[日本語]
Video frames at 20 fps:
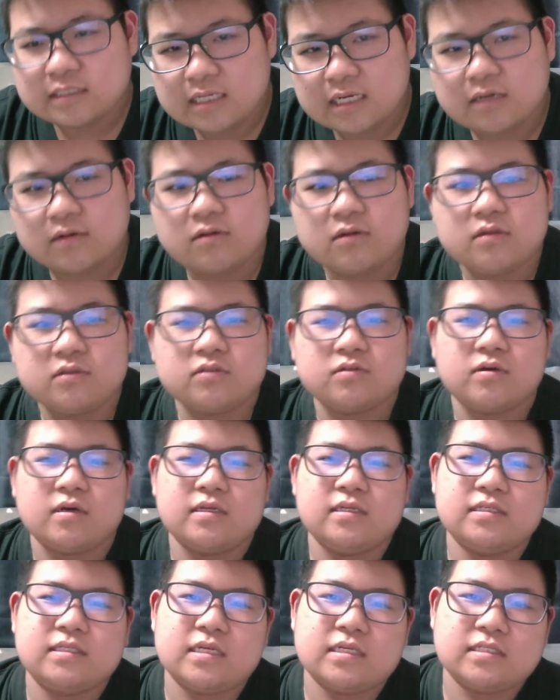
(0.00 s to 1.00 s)
かにこの人が
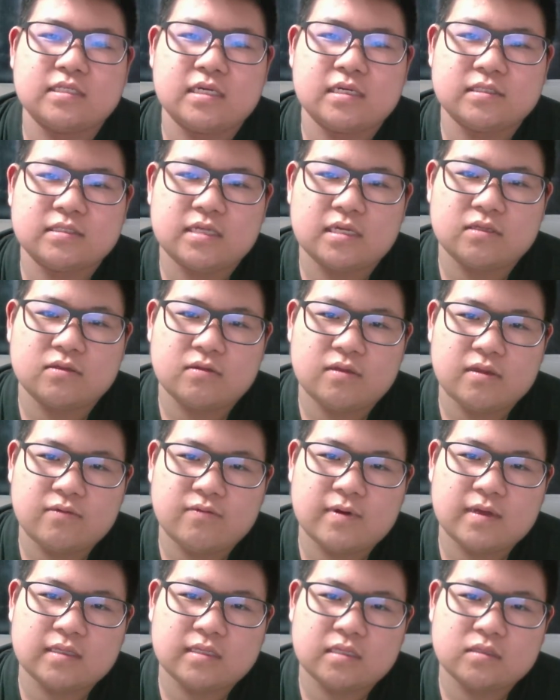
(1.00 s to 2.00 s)
リサちゃんさんのね、
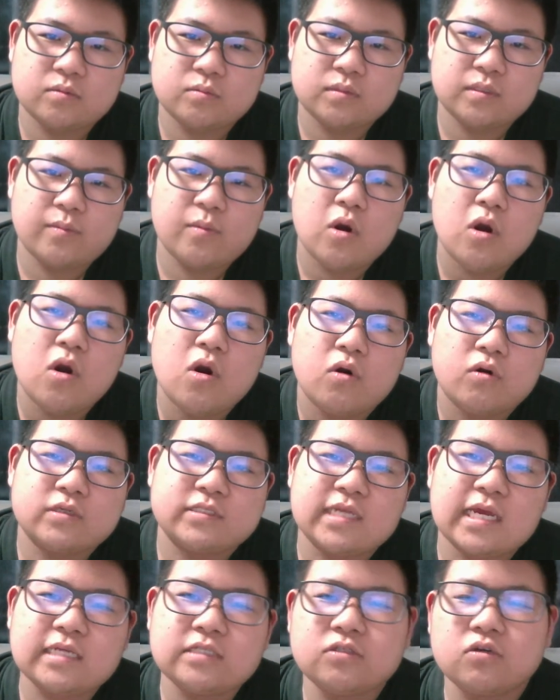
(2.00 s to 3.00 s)
ファンだと思う。でも、俺
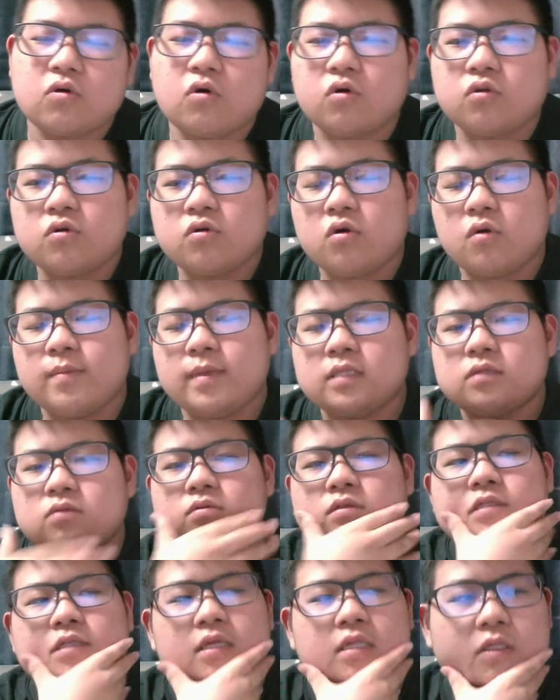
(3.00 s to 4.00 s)
最初このコメント
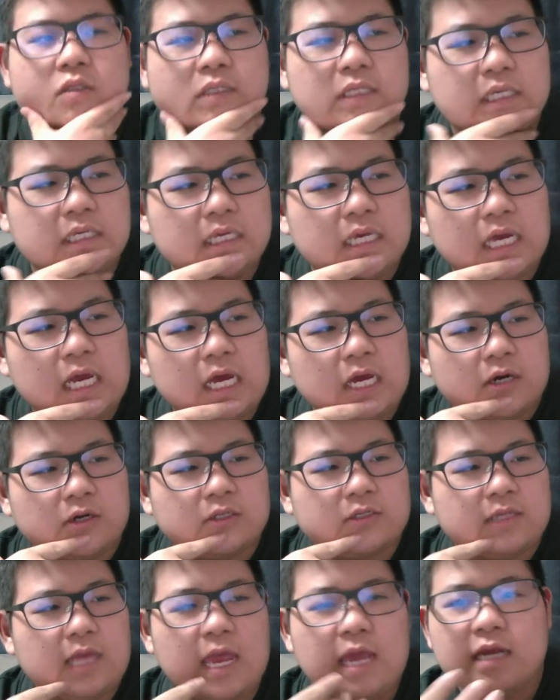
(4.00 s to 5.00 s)
来たのに、あ
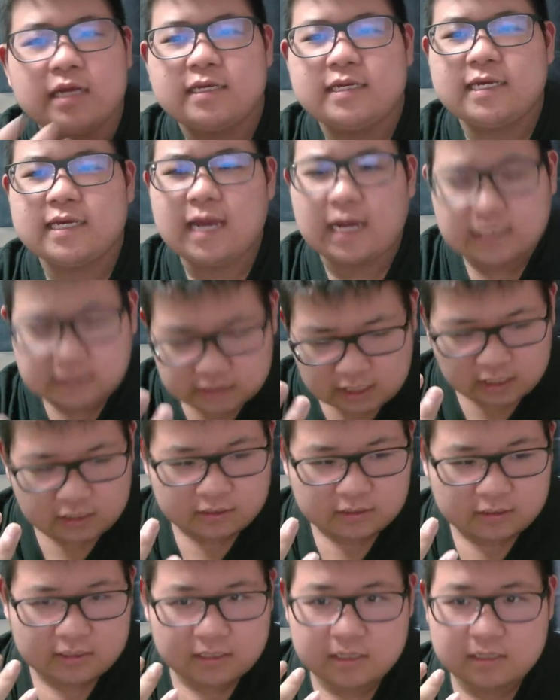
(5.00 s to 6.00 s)
のね、リカちゃ
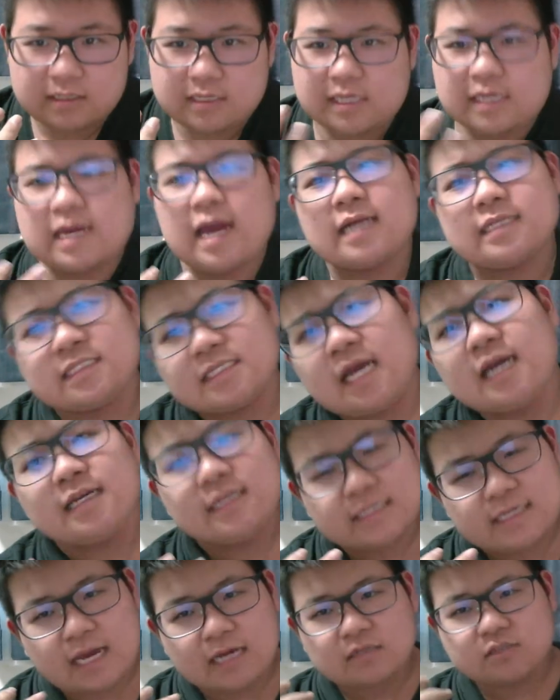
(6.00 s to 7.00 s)
ん、リカちゃ
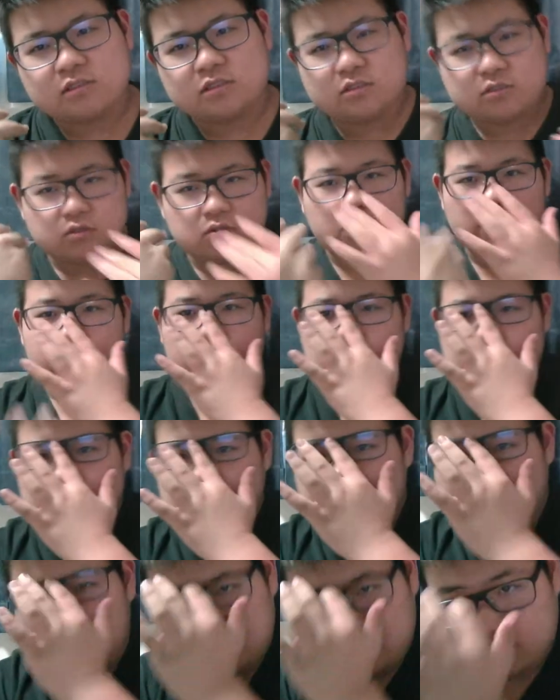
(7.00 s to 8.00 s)
んギャグっていうの思いつ
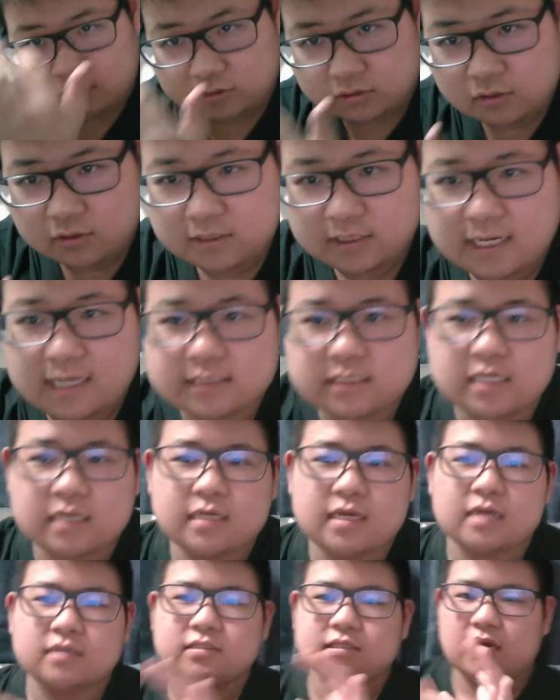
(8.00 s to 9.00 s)
いたけど、ちょっとリカちゃ
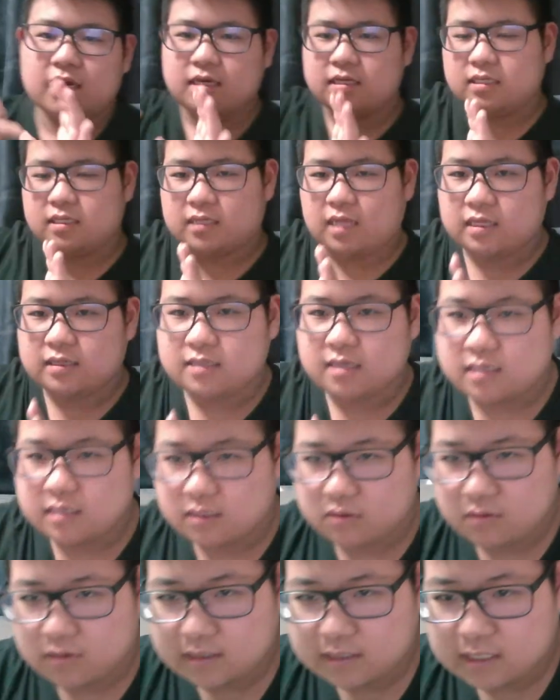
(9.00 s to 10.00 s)
んギャグだけで単体
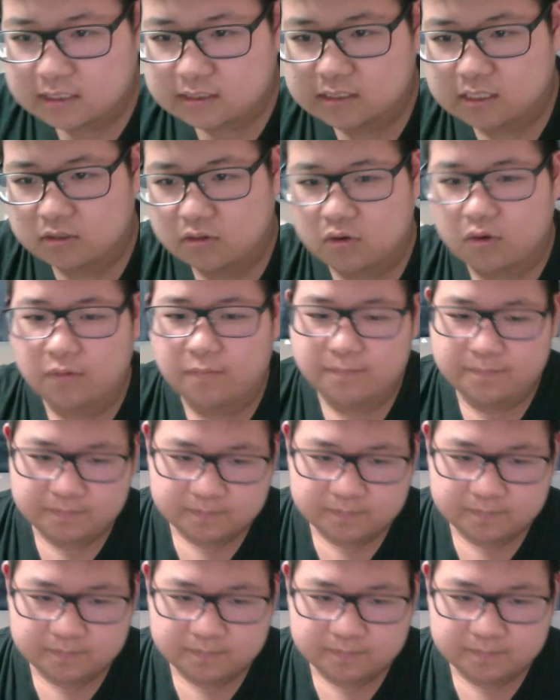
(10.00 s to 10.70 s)
で動画出すけど、